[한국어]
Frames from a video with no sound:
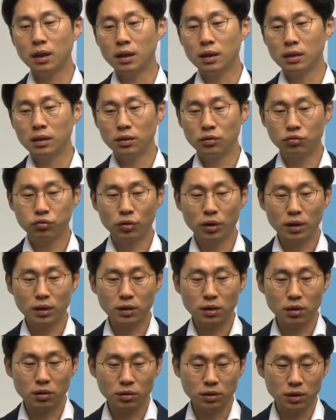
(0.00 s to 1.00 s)
이
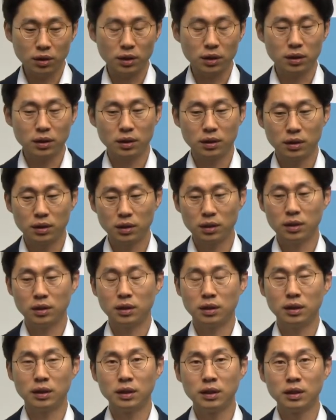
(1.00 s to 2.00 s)
후행적인
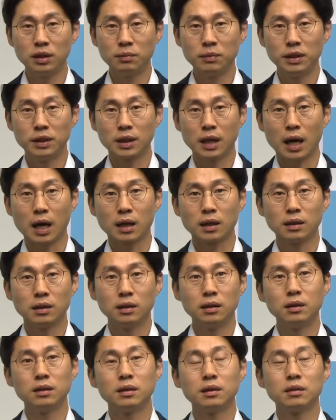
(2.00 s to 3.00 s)
이 임금 인상,
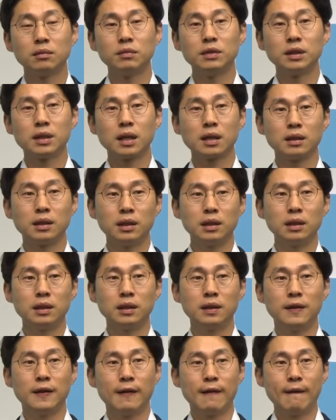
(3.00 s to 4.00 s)
이 임금
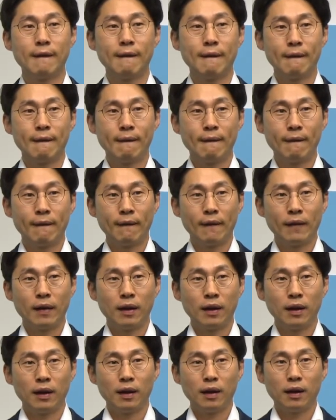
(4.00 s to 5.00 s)
인상이
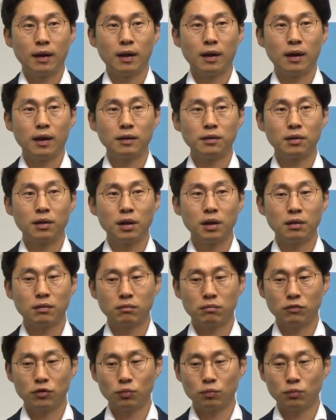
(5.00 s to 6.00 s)
아 이렇게
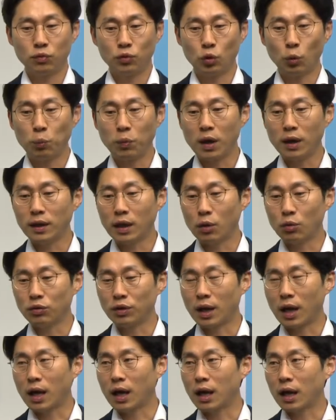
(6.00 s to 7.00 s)
좀 높게
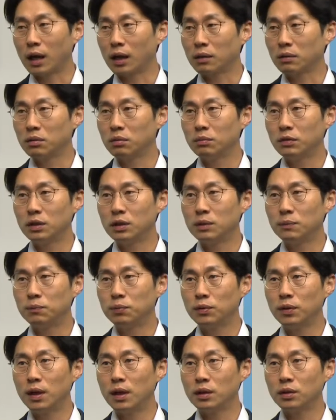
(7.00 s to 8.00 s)
나온다. 그러면 음.
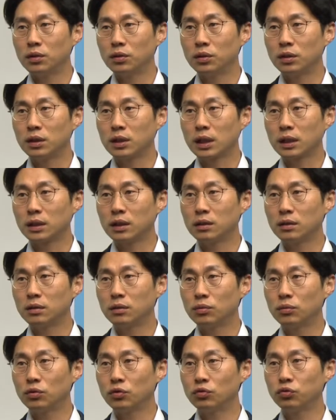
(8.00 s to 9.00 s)
인플레이션이
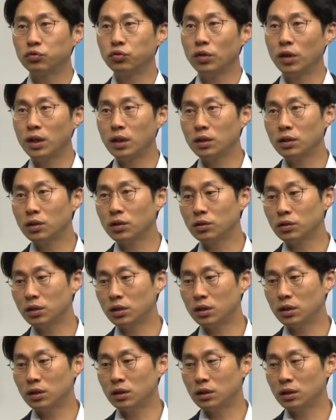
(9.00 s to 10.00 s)
잦아들고
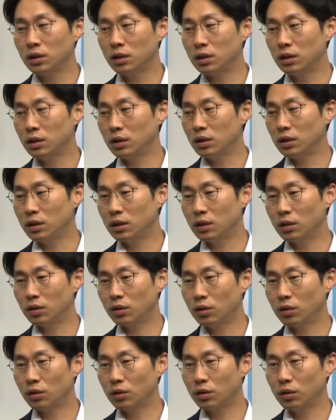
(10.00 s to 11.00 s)
후행적인 이,
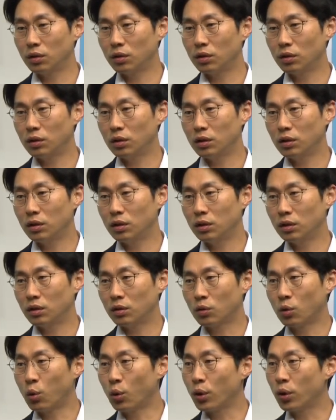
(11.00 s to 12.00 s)
이
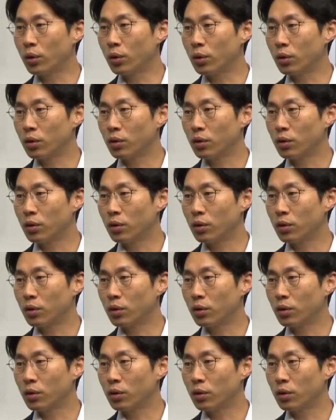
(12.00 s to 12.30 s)
고용